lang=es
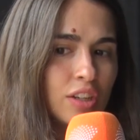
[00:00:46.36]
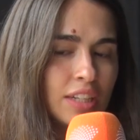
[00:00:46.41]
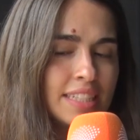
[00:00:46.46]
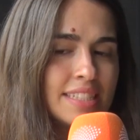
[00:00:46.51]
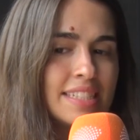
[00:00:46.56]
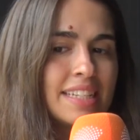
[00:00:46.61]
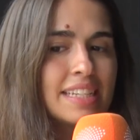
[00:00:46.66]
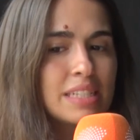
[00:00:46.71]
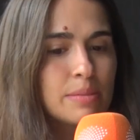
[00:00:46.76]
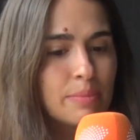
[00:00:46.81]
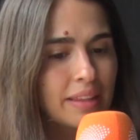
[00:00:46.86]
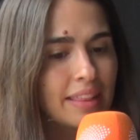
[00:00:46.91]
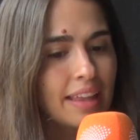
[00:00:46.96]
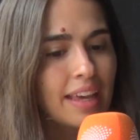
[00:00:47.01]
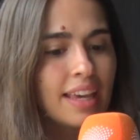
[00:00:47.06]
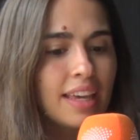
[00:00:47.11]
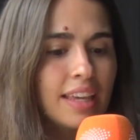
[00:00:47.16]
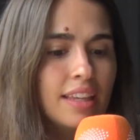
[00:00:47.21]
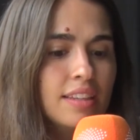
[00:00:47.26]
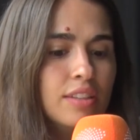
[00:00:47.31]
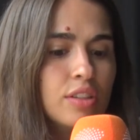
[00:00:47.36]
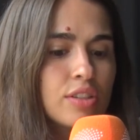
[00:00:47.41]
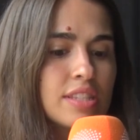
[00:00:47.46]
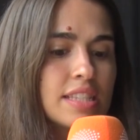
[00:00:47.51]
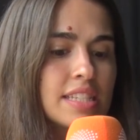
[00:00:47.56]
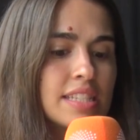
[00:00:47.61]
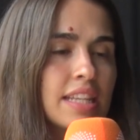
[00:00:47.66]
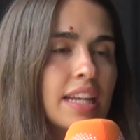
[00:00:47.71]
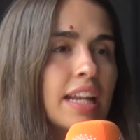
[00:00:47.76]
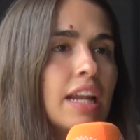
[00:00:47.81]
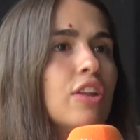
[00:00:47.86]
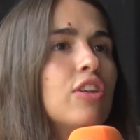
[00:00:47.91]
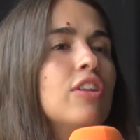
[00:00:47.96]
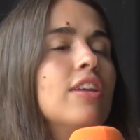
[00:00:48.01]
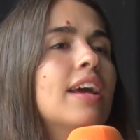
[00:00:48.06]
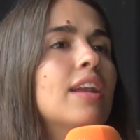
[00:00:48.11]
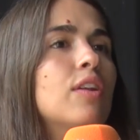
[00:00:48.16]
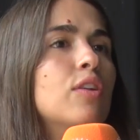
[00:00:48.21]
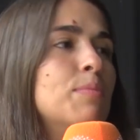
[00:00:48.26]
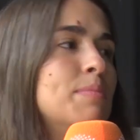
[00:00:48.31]
jolín, sí que es verdad que yo este escenario
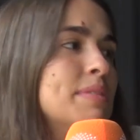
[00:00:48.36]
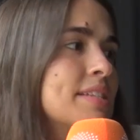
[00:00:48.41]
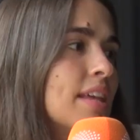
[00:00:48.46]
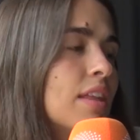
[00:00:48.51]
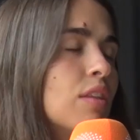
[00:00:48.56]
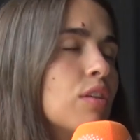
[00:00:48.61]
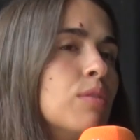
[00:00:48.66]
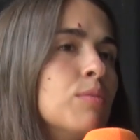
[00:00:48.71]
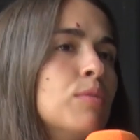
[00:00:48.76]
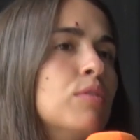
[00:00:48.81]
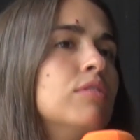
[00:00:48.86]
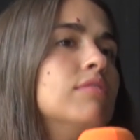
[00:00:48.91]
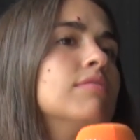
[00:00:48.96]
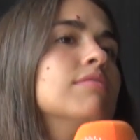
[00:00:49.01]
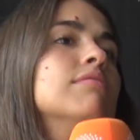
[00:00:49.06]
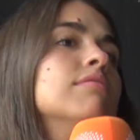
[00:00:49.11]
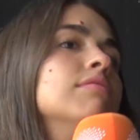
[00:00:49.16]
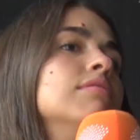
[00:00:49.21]
ya lo he pisado como